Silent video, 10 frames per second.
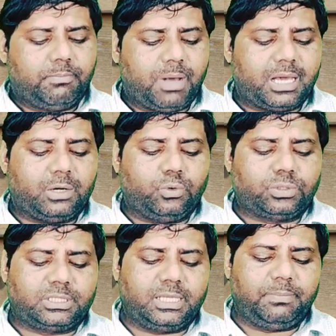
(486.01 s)
मगर
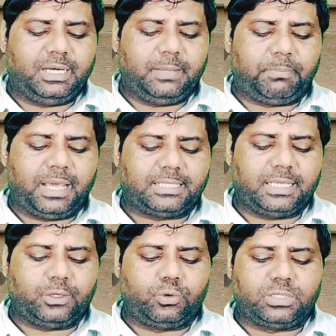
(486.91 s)
उससे मिले
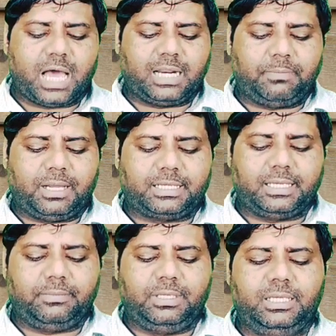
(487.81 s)
पैसे गुजारे भर
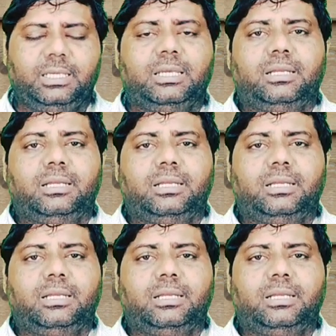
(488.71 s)
के भी